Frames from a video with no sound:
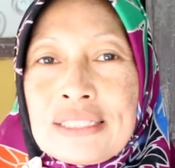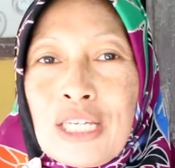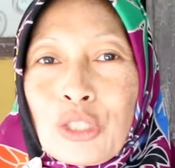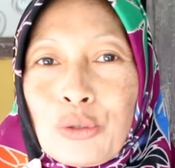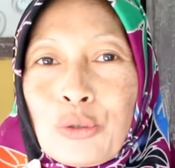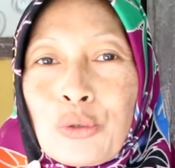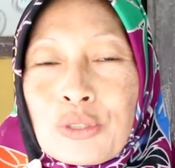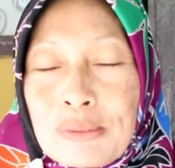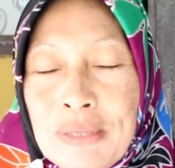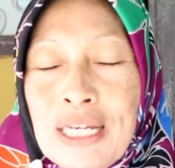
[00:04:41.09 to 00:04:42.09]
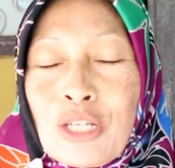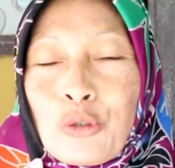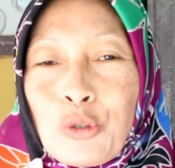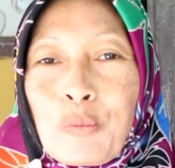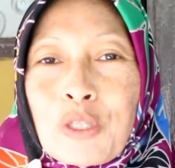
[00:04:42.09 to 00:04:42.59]
yaitu sebagai
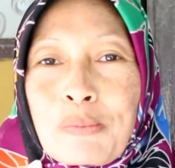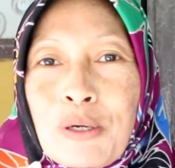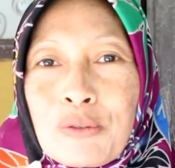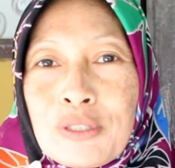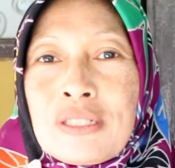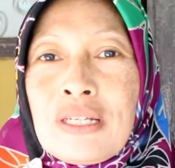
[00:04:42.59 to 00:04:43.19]
guru pos PAUD,